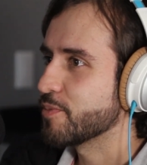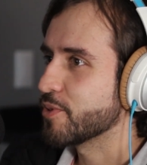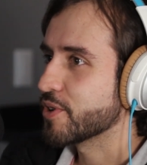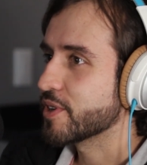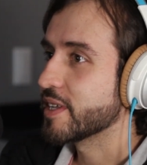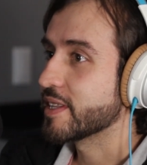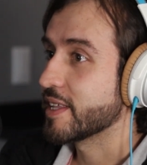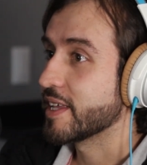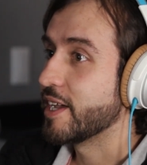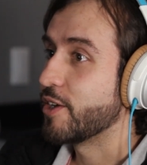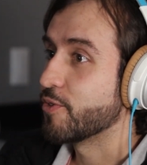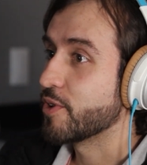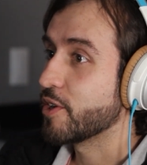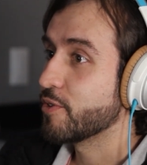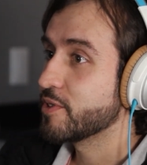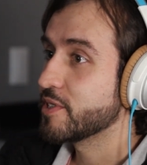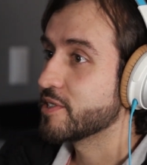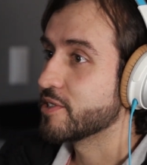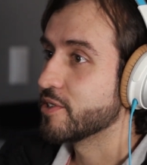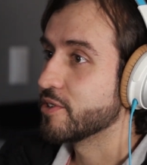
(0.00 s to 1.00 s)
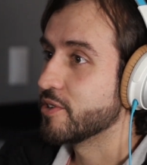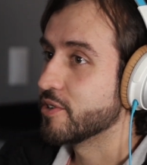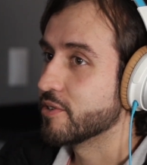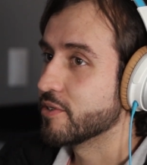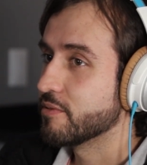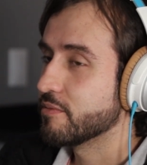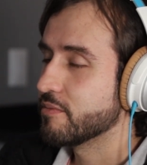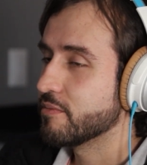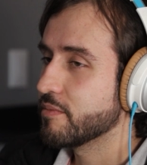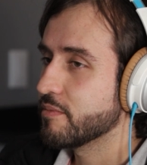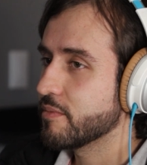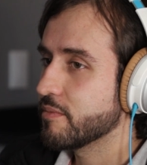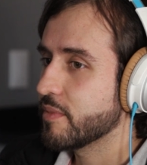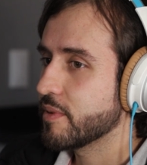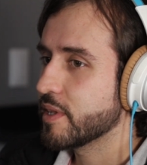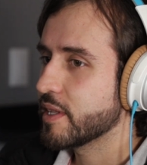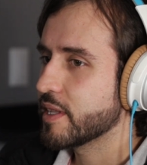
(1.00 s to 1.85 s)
porque te da una visión,